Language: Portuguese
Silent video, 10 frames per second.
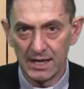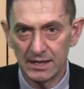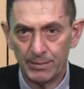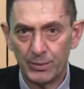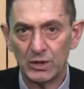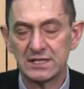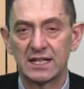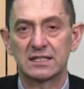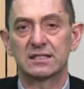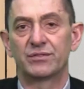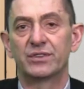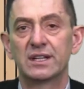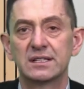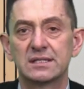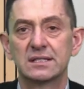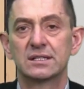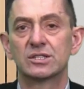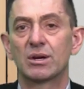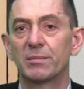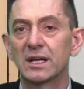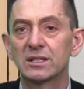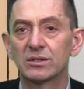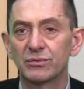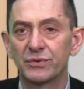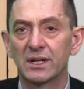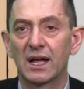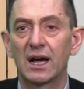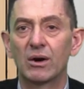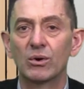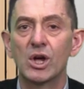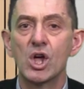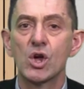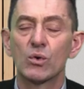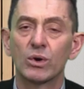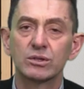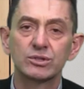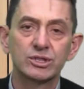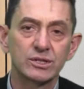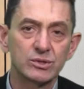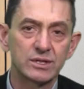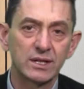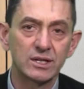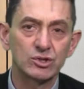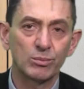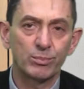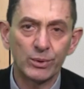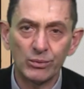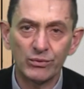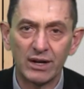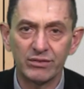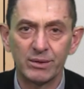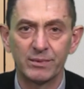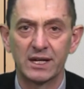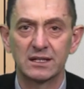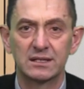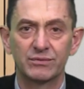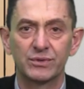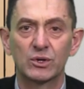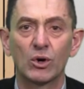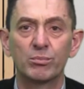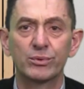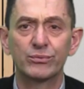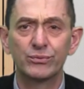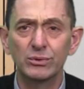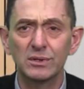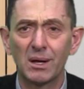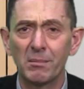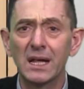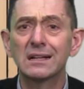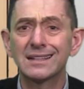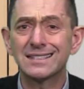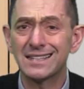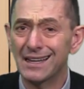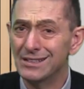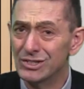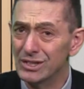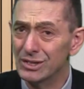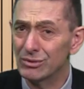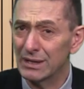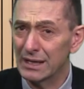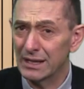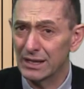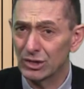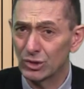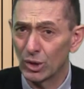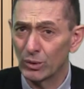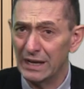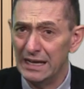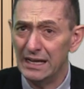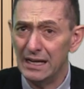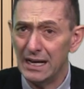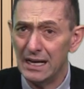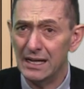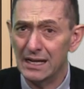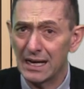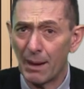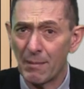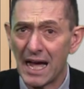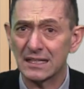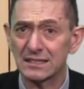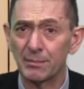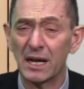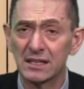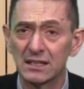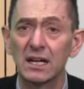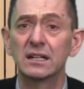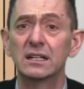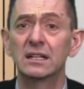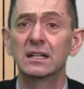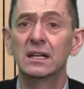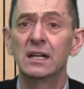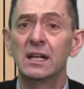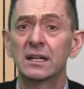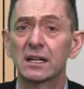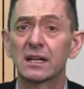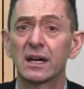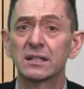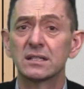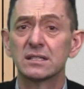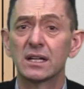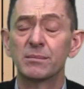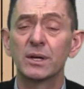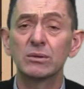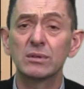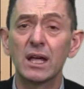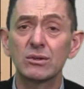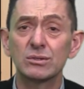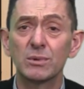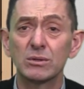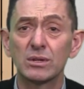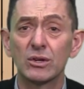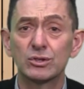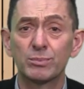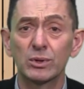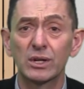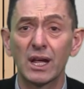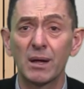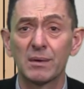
Depois desta vez, somente no final, quando Jesus Cristo provavelmente ficou profundamente sentido, ele gritou: Eli, Eli, lama sabachthani, que quer dizer: Meu Deus, meu Deus, por que